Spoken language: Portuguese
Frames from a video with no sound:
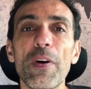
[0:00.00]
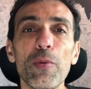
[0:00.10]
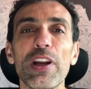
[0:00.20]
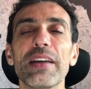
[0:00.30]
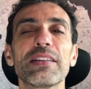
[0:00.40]

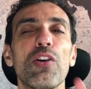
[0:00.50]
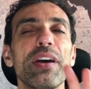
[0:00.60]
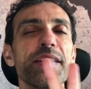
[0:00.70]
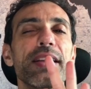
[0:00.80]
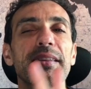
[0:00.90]
Vamos lá
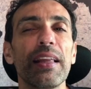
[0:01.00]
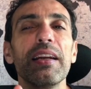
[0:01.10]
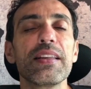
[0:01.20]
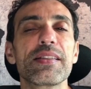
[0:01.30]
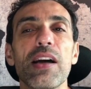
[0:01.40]
então, essa é a
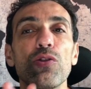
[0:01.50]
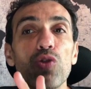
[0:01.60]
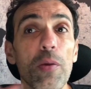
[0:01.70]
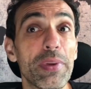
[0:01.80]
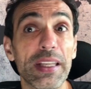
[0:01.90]
tela inicial
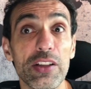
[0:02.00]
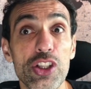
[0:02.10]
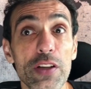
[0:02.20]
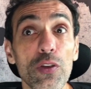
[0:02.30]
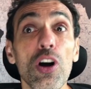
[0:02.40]
do
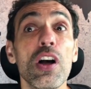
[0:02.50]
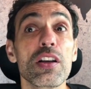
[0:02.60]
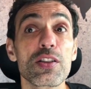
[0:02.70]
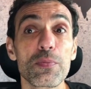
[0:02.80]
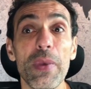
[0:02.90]
aplicativo
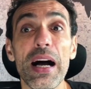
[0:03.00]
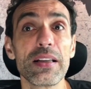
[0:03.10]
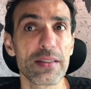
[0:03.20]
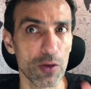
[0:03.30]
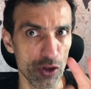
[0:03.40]

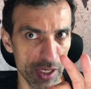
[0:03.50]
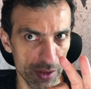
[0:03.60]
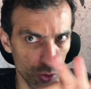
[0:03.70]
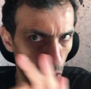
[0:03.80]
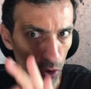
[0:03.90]
Smiles. Eu já
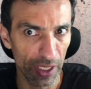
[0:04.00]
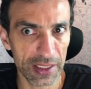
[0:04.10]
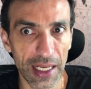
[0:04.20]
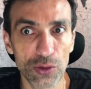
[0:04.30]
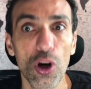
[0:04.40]
estou
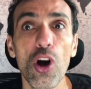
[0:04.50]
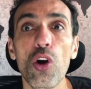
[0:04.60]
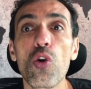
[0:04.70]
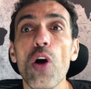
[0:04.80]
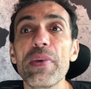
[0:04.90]
conectado
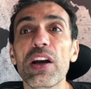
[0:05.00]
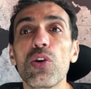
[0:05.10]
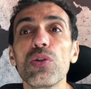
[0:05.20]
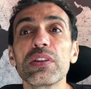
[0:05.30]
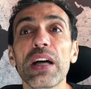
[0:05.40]
com a minha
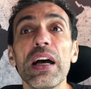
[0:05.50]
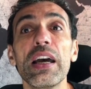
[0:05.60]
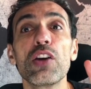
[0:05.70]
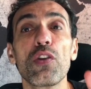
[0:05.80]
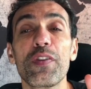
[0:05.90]
conta
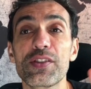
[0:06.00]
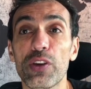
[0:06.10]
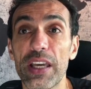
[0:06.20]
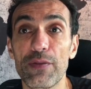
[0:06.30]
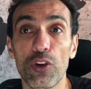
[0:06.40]
Eu vou
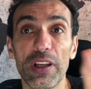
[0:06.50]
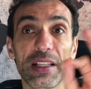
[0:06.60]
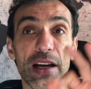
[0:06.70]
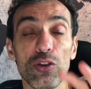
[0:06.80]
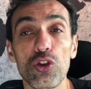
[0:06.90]
fazer o que? Vou
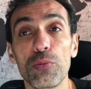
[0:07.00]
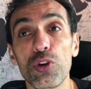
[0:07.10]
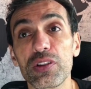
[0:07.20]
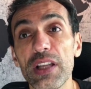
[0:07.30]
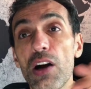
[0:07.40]
clicar no
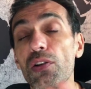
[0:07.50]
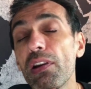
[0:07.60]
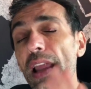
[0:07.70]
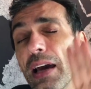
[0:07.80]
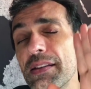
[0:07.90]
botão
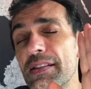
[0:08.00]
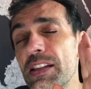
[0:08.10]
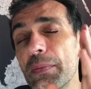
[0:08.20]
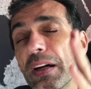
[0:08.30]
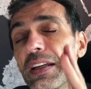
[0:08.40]
lá em
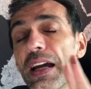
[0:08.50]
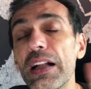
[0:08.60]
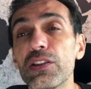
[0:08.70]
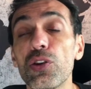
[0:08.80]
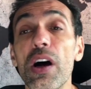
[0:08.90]
cima, em
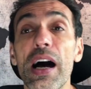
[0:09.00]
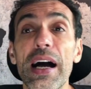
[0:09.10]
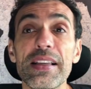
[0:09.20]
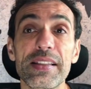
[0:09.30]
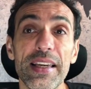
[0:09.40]
alto,
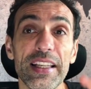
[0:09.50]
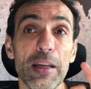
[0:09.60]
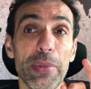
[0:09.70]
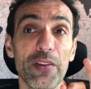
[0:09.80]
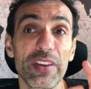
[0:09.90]
à
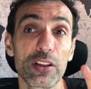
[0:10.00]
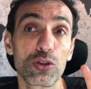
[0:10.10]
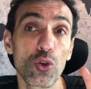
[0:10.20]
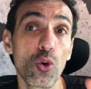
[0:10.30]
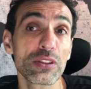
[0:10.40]
esquerda, para ver
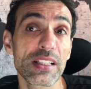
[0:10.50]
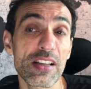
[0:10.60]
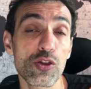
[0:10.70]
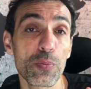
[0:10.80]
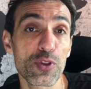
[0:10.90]

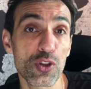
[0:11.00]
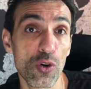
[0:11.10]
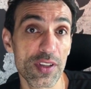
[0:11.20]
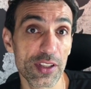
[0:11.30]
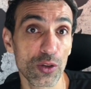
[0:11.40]
todas as
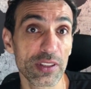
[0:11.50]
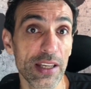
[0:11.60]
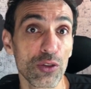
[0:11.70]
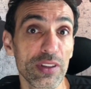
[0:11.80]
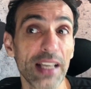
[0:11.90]
opções que eu
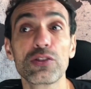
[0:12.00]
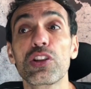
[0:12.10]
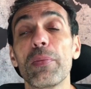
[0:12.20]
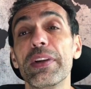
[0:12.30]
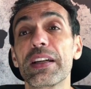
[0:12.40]
tenho
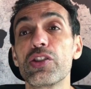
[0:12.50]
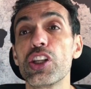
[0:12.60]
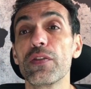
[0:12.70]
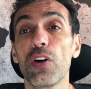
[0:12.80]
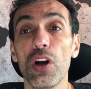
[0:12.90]
dentro do
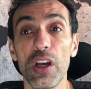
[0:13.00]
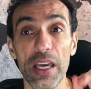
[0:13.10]
aplicativo.